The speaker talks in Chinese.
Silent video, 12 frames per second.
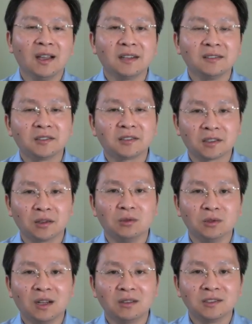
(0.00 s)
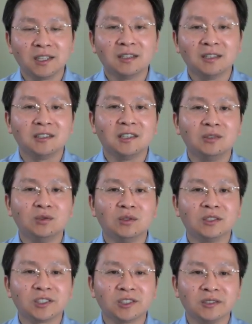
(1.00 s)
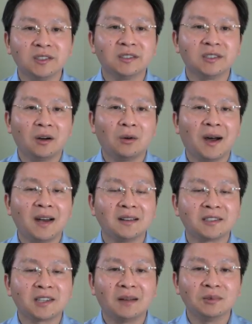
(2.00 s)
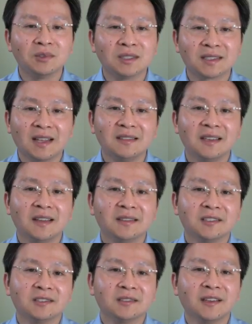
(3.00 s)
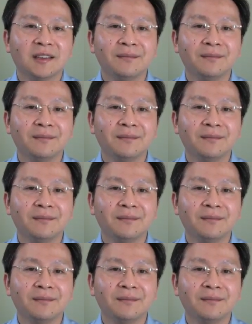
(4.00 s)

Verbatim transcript: 但是走到这个结局，实际上花了差不多三年的时间。